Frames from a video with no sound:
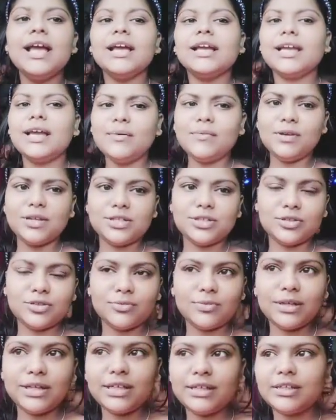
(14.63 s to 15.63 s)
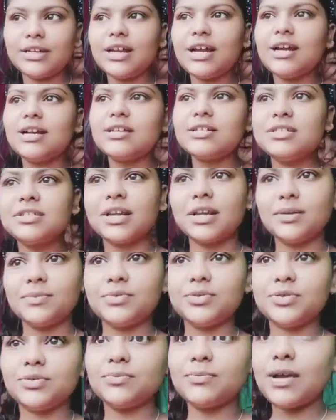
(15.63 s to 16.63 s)
কেমন আছো তোমরা লিটিল হার্স জানি
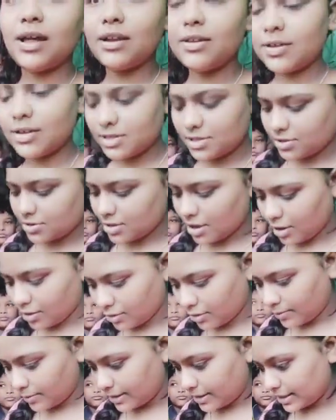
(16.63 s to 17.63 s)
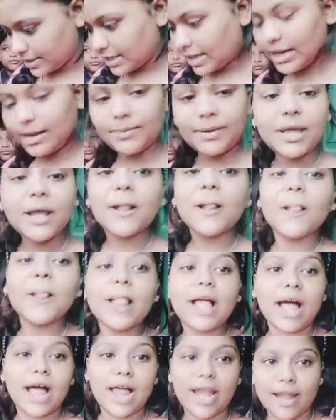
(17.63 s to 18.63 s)
ভীষণ ভালো আছো তাও কমেন্টে জানাবে আর